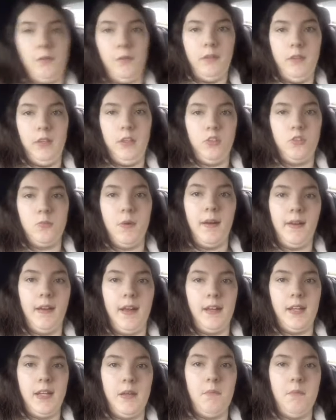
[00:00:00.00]
ist man
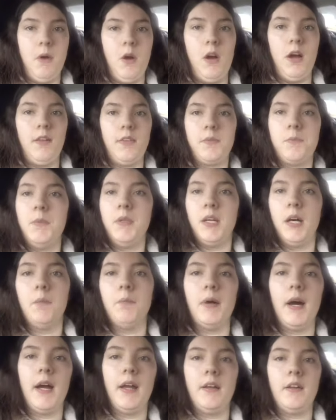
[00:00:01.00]
dann eben auch als
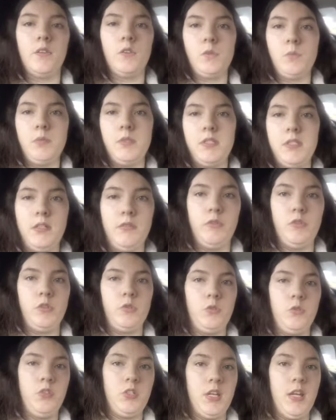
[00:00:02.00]
Mitarbeiter so ein bisschen dafür
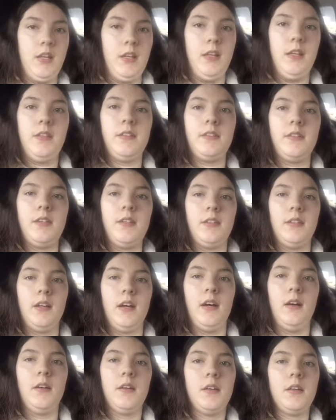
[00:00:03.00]
zuständig, sich
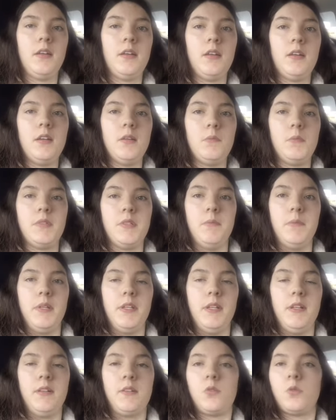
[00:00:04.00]
da ein bisschen
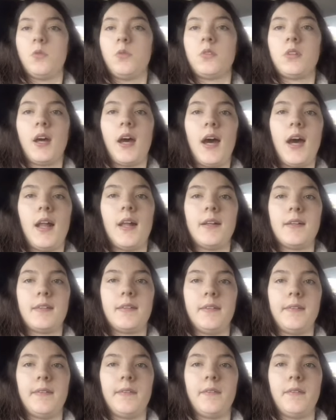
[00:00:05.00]
mit denen zu
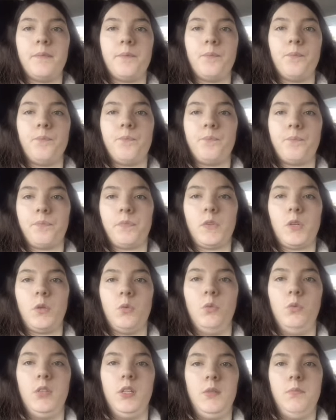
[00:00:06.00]
unterhalten
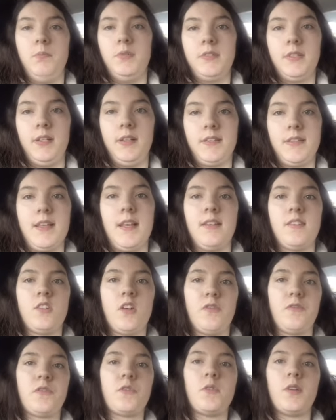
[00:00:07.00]
und denen ein bisschen
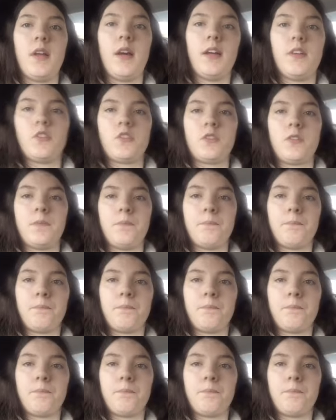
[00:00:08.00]
Gesellschaft zu leisten.